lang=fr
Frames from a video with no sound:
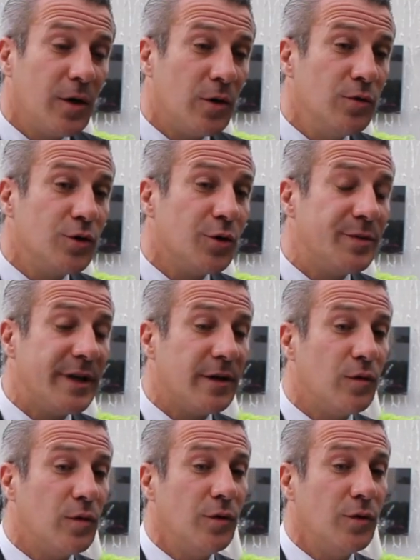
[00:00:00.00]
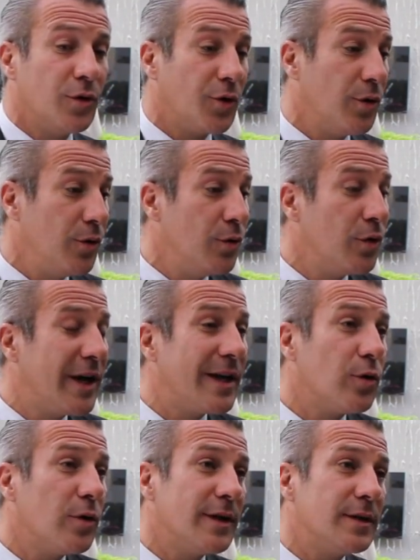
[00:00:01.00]
Quand nous observons nos
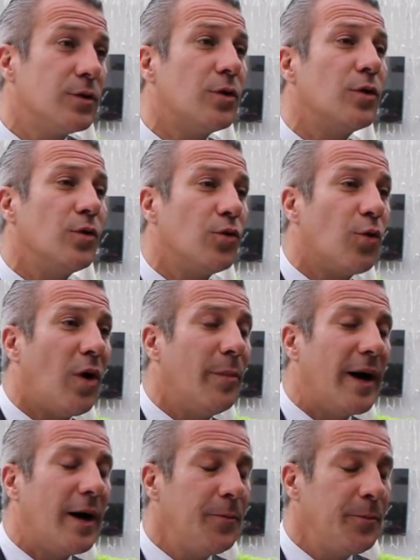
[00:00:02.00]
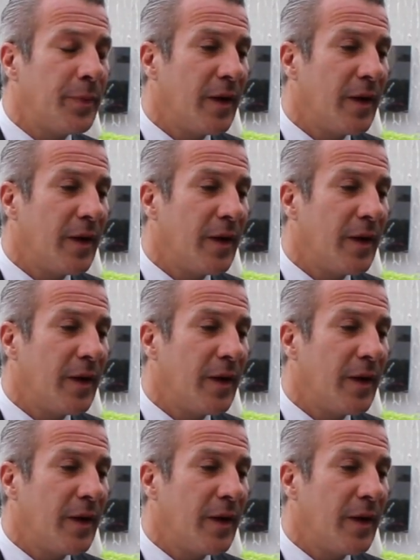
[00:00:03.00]
quatre restaurants, nos trois bars,